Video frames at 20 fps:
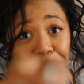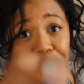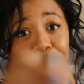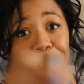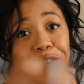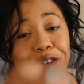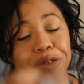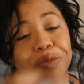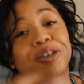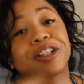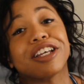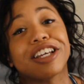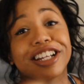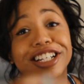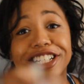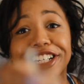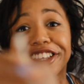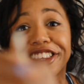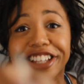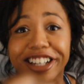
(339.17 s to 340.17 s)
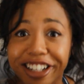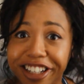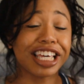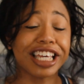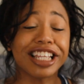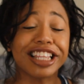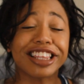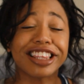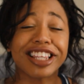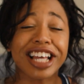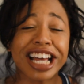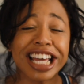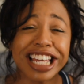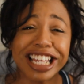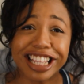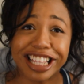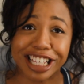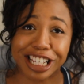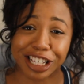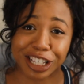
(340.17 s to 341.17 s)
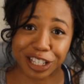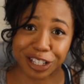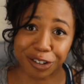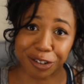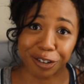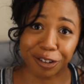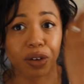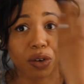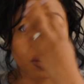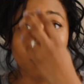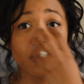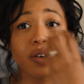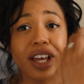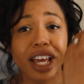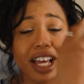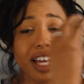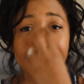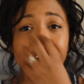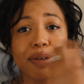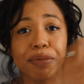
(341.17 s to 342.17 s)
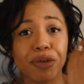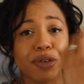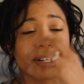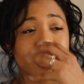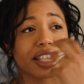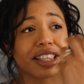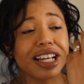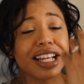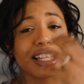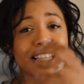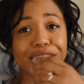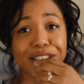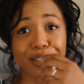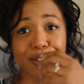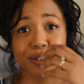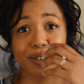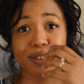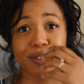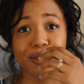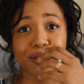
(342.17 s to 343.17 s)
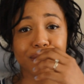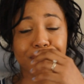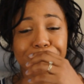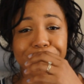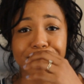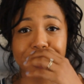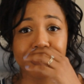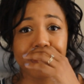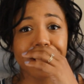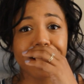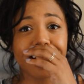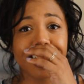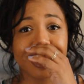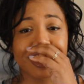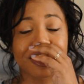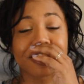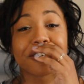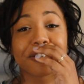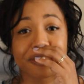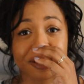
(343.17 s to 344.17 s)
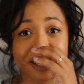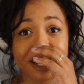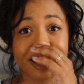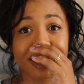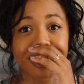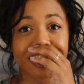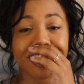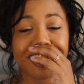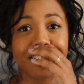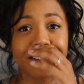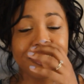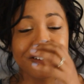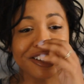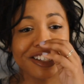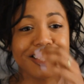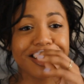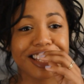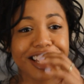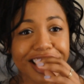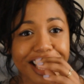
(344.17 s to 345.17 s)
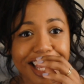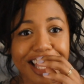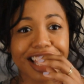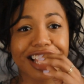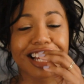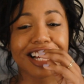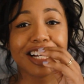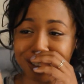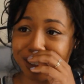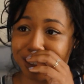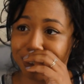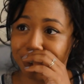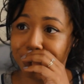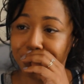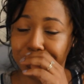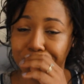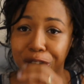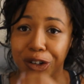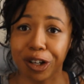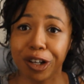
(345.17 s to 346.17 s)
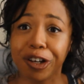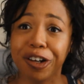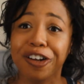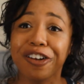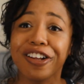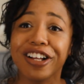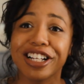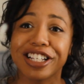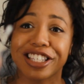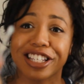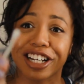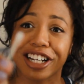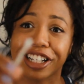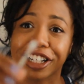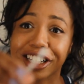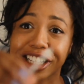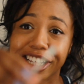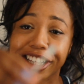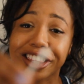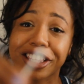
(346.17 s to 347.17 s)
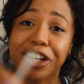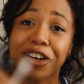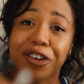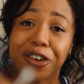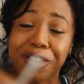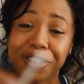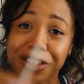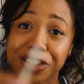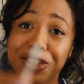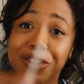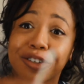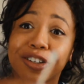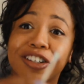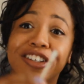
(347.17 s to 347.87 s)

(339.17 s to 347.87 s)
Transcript: 奥の方まで入れちゃった。痛いんですよ。この辺がもう痛いんですよ。触らないでほしい。っていううちに、そのグリグリのやつがやってくるんです